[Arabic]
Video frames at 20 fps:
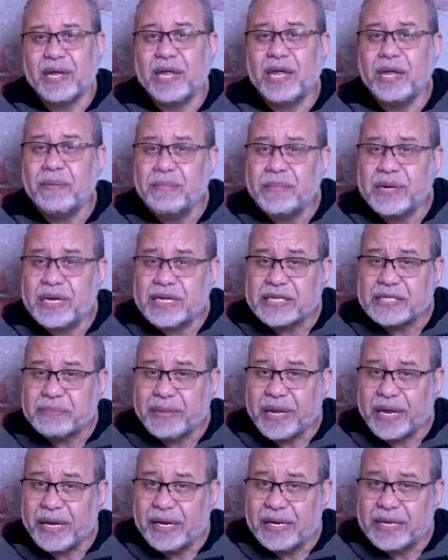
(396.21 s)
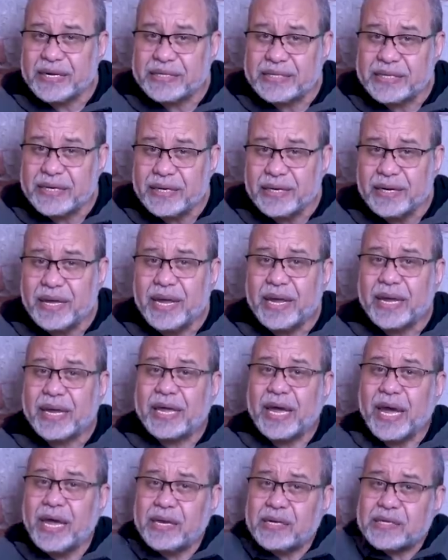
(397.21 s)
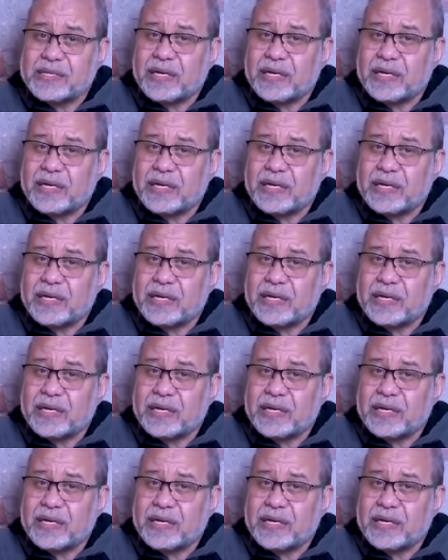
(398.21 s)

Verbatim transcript: ابن إسماعيل ياسين كان